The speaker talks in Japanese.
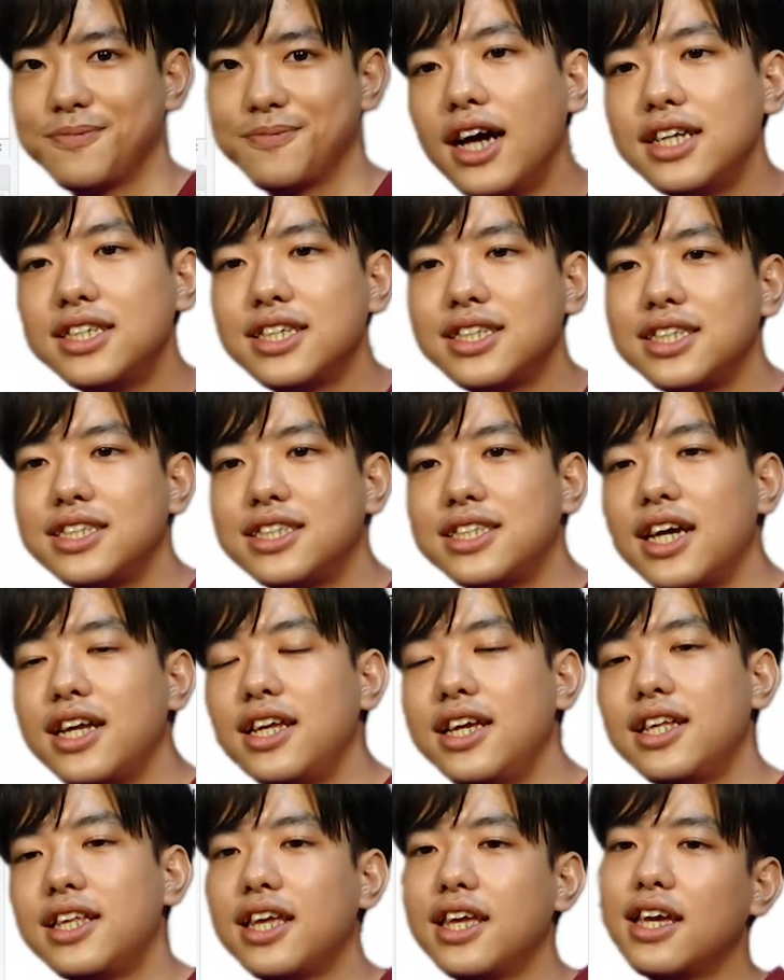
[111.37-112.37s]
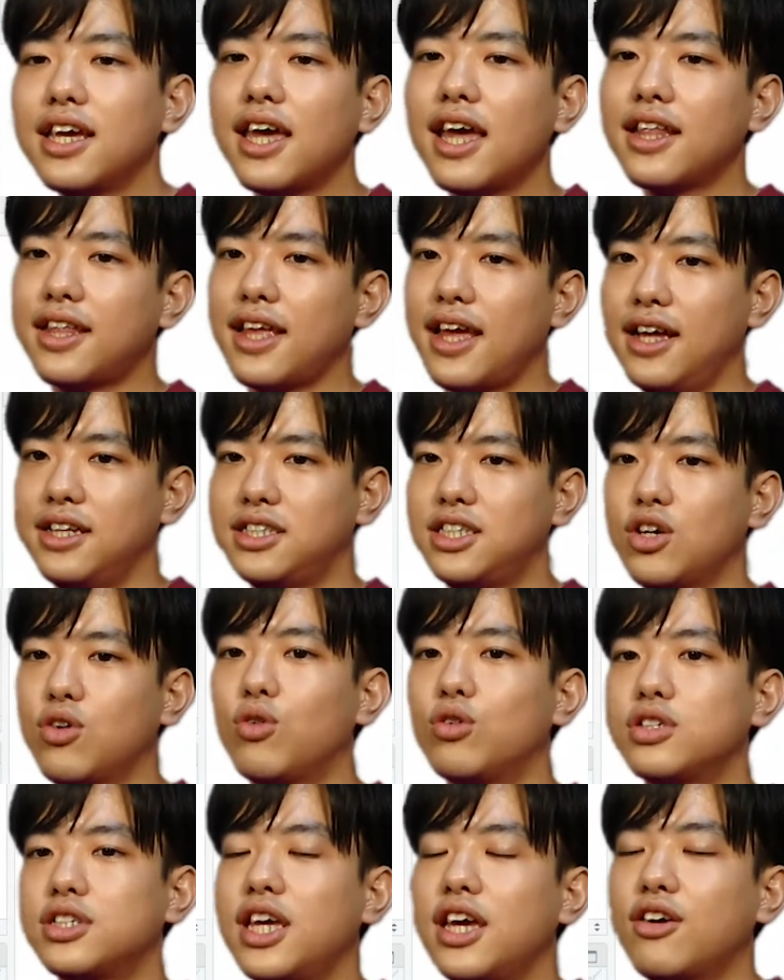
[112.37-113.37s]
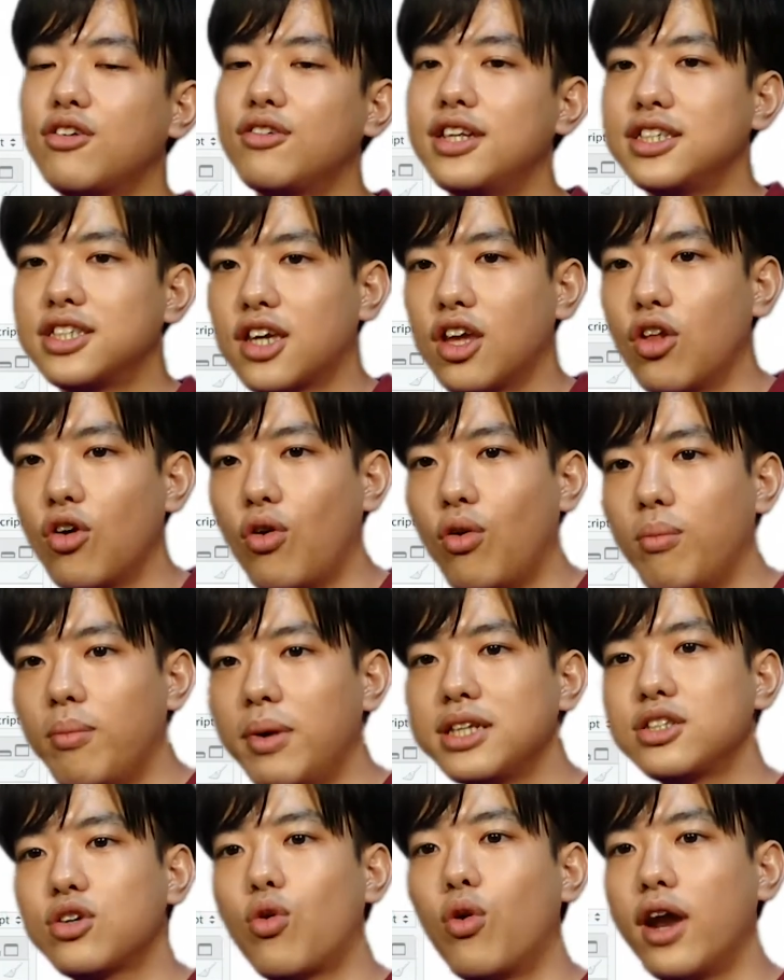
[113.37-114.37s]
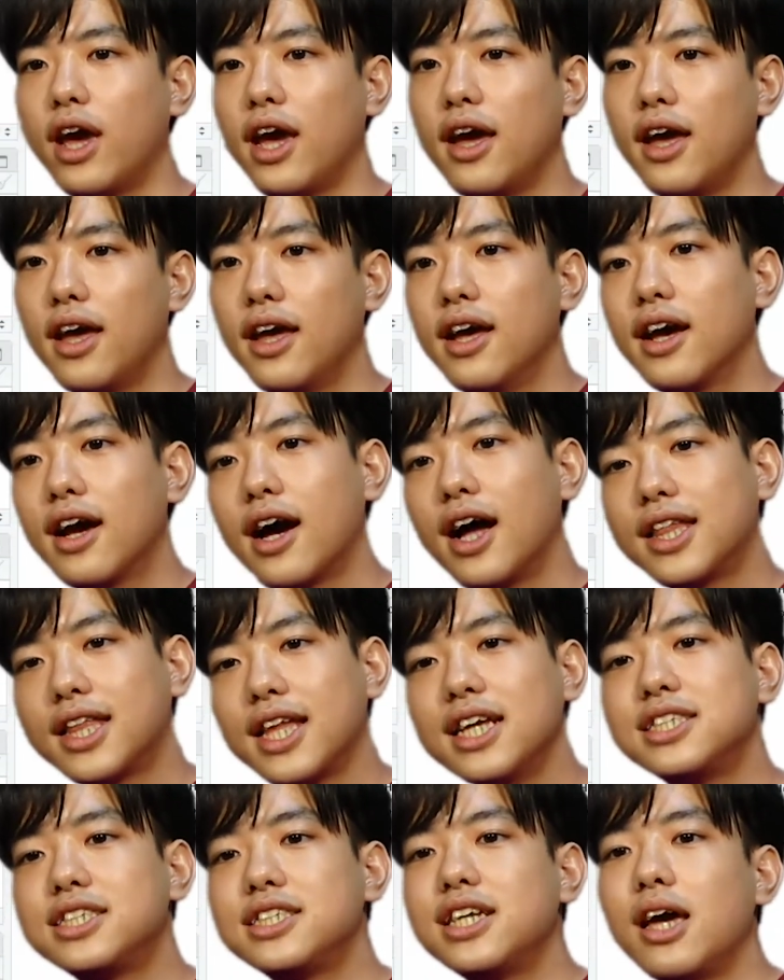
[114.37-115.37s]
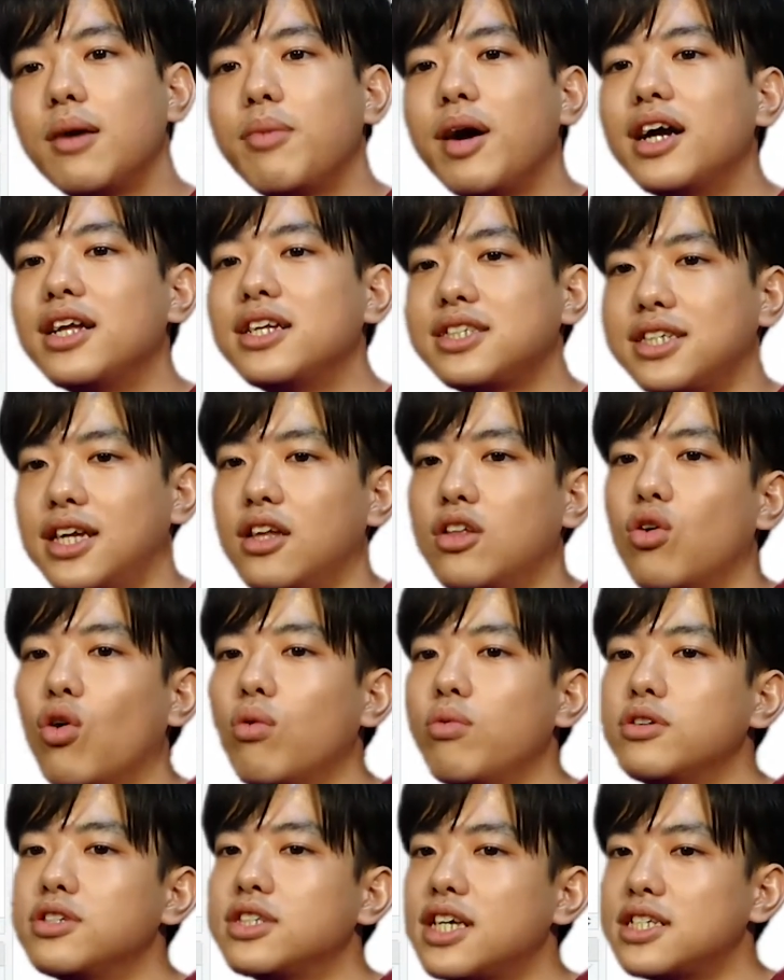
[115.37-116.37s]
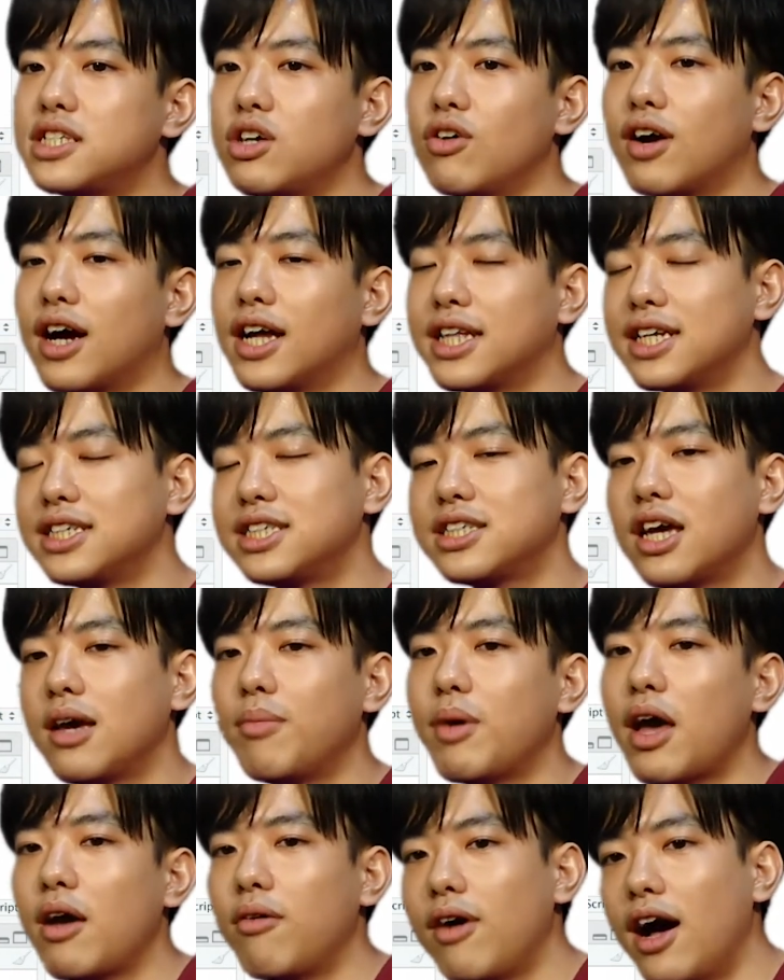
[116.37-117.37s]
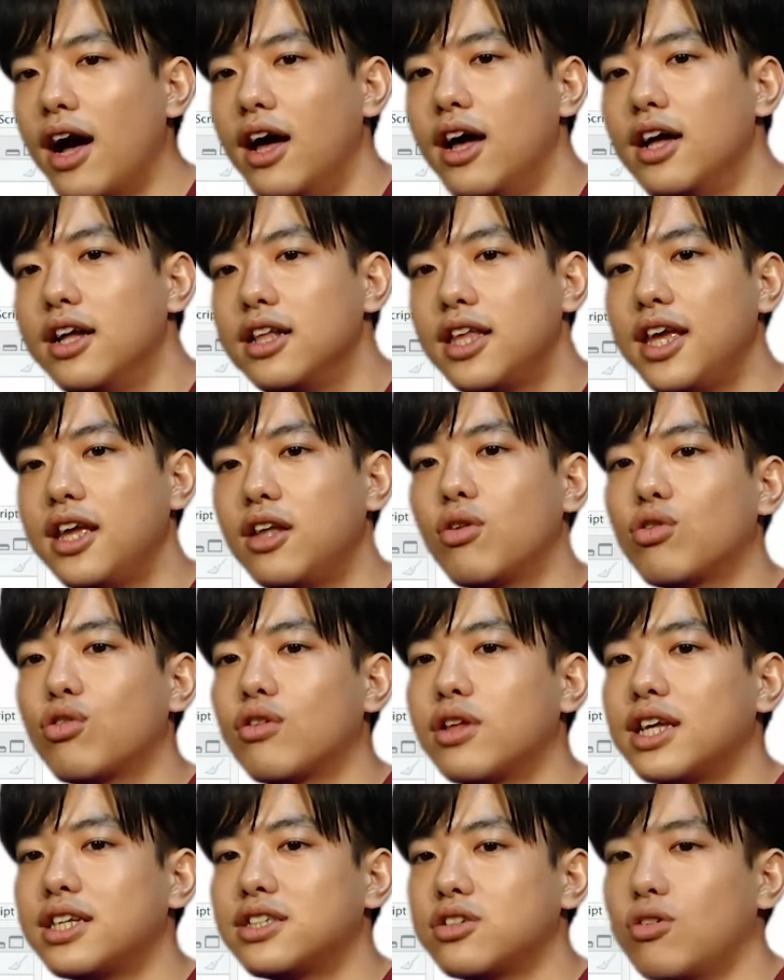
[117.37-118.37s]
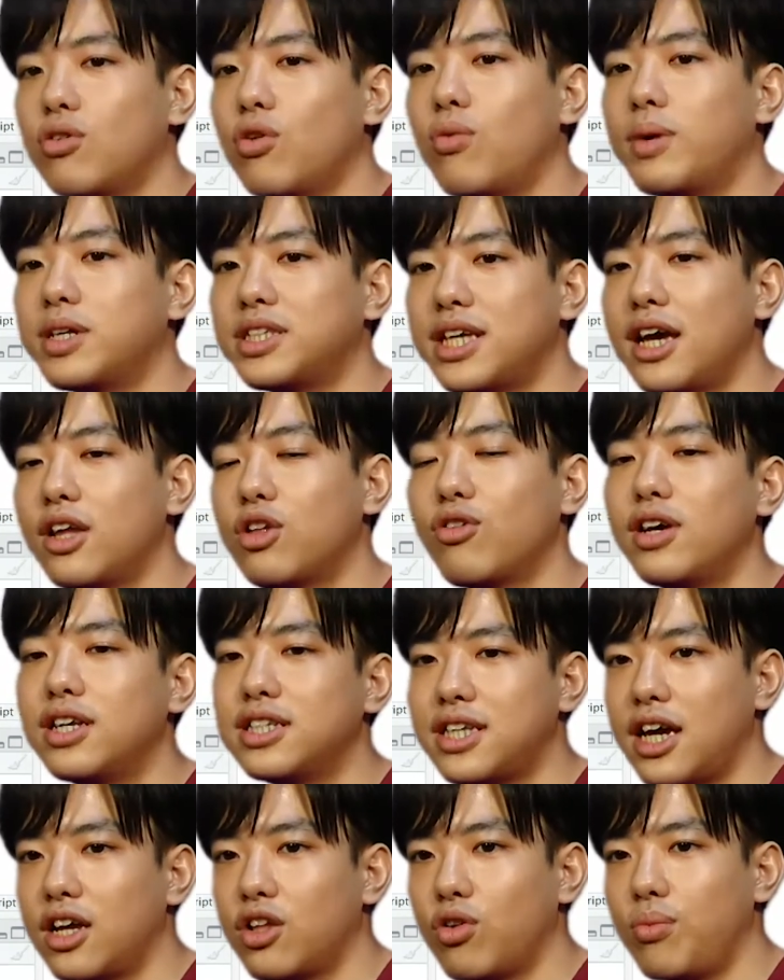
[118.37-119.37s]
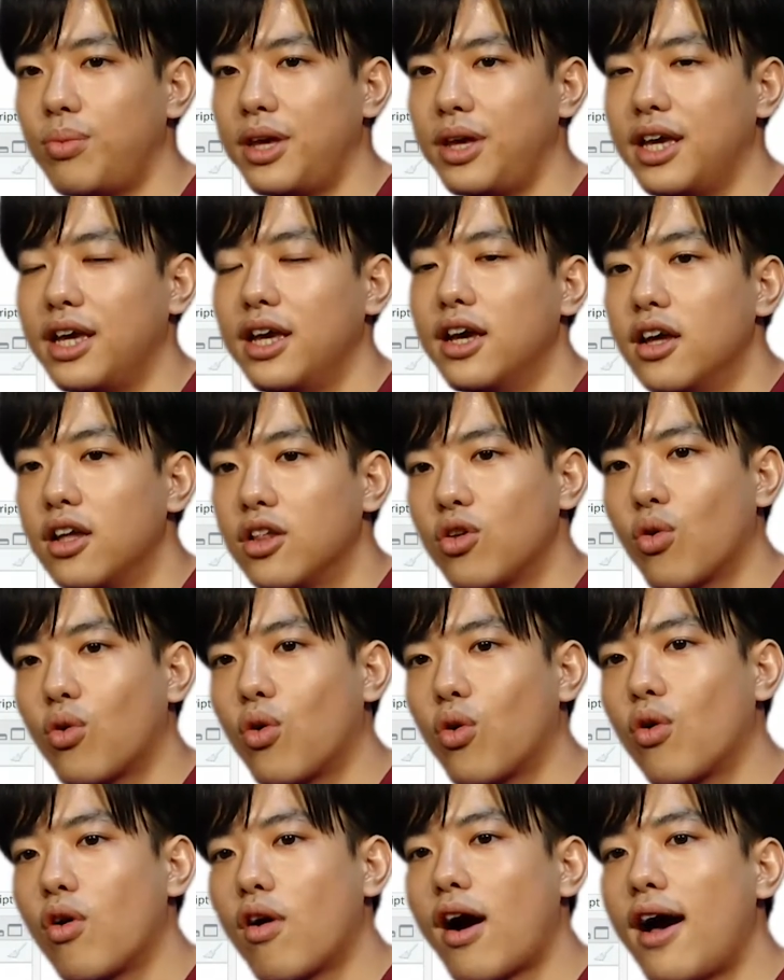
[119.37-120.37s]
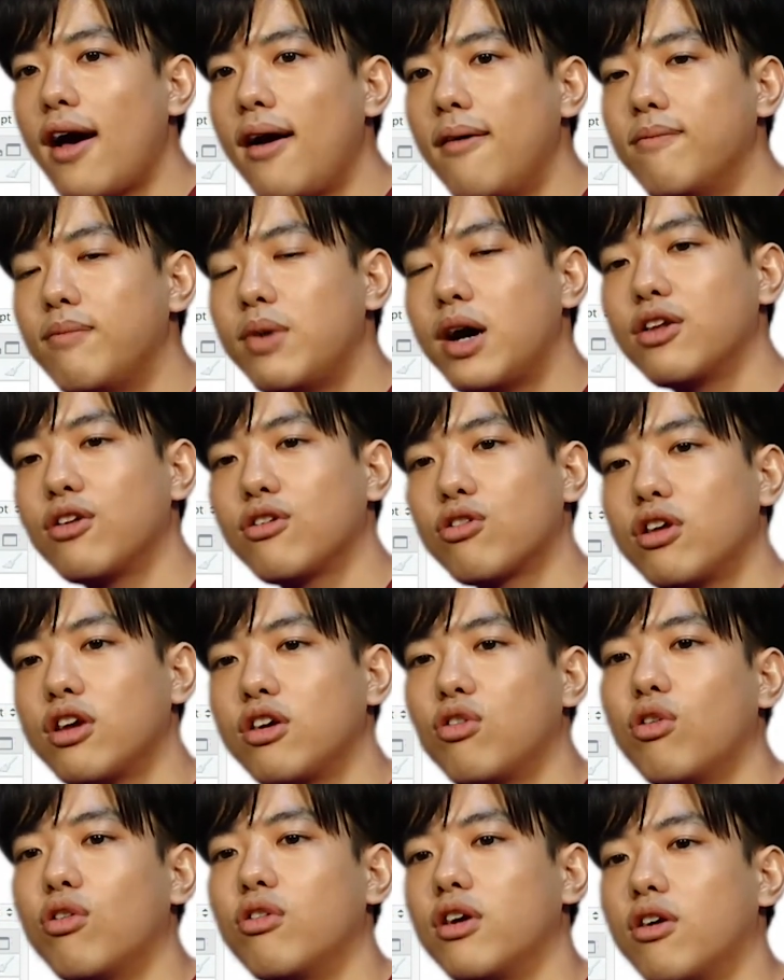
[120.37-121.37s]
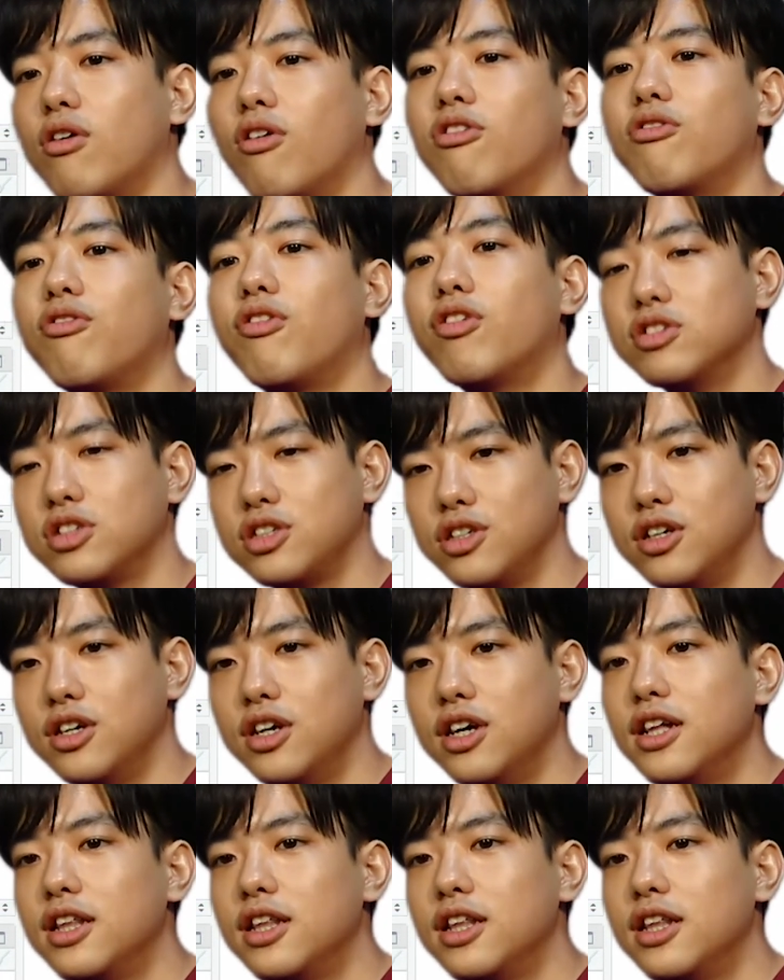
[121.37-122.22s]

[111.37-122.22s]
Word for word: い、じゃあ実際に T 検定実行していくんですけど、まずこれ、仮定しない場合ですね。当分散性を仮定しない場合は、t.test の、まあ、サイト A、サイト B と、ここが bar.イコールイコールフォルス。